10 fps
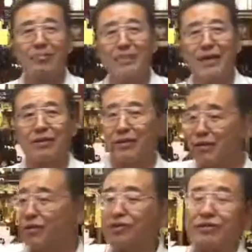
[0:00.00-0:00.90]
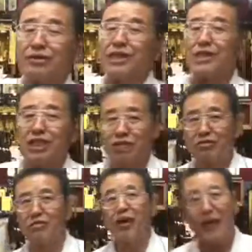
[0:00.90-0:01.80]
炎マット、今日机に敷
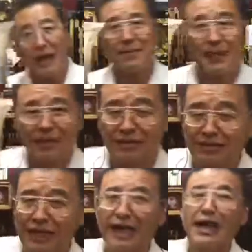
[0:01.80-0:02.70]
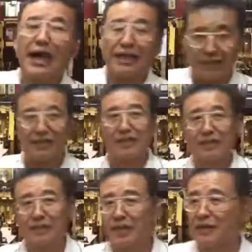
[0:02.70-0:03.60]
く燃えないマットですね、安全で
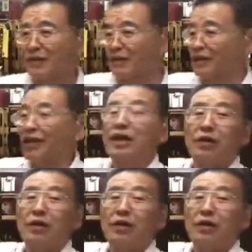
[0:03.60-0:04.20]
ございます。